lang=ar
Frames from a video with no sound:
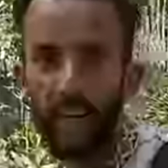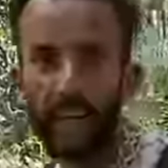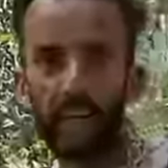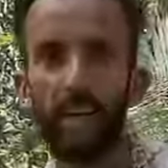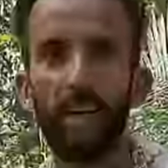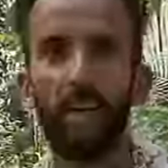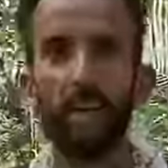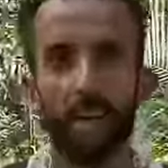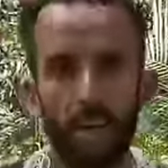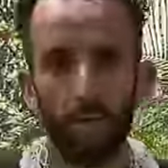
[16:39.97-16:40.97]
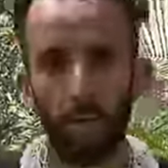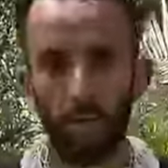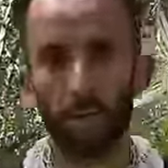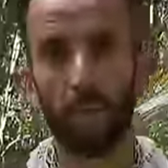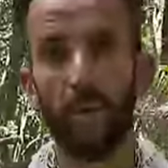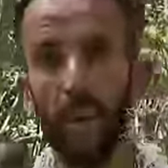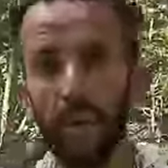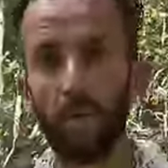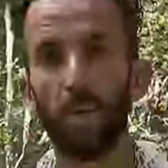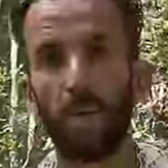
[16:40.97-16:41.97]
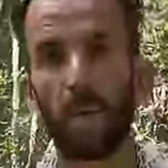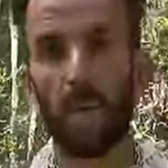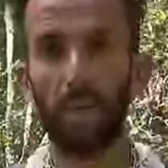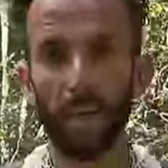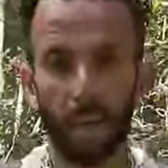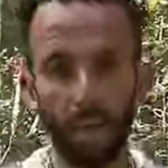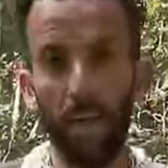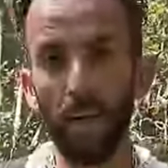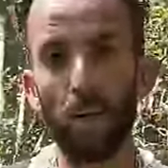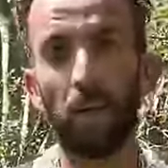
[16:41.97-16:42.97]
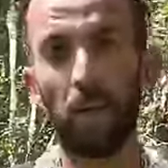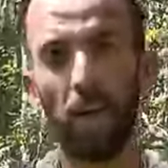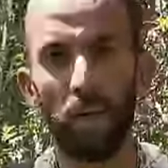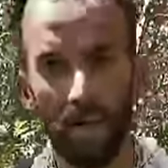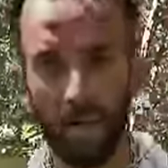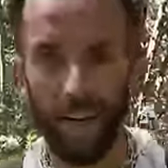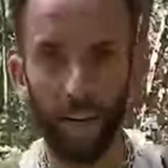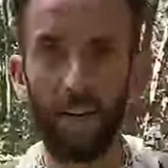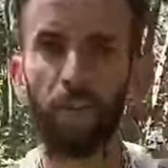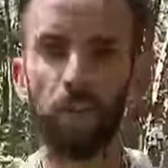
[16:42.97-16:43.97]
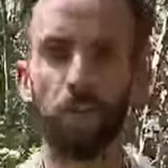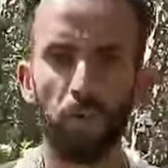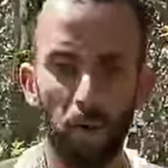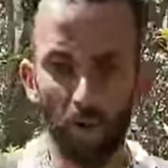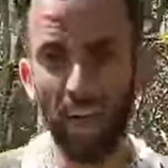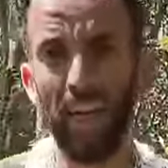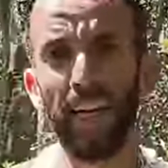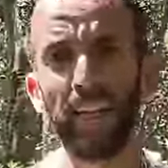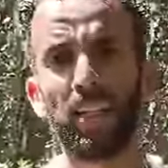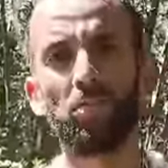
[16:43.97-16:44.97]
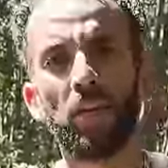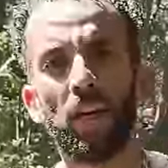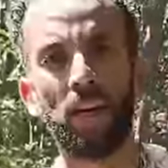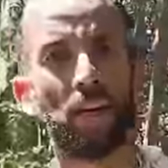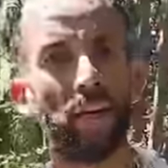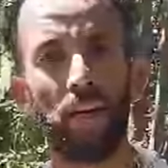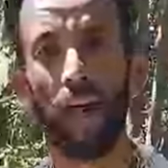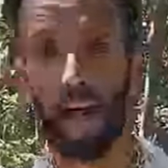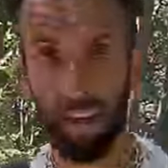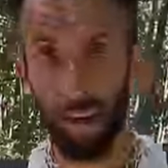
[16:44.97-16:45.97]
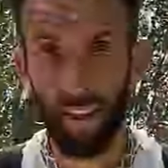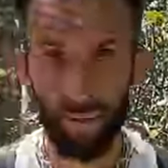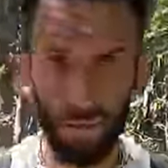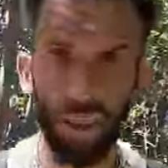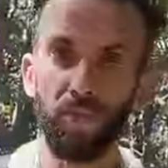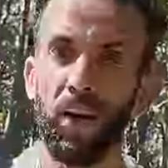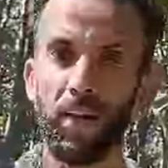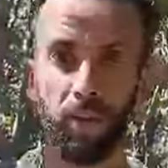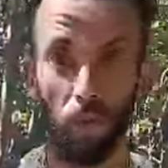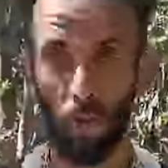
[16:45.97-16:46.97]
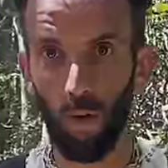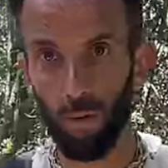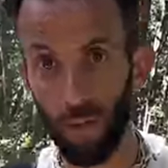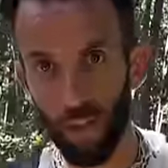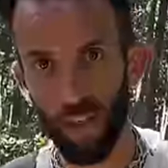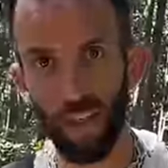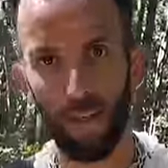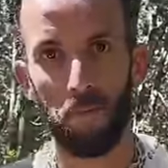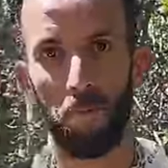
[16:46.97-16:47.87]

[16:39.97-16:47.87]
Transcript: هذه الفورس من اكبر الغابات ولا اكبر غابه هنا في زنزبار فيه العديد من الحيوانات ماشي فقط الكولوبوس آه،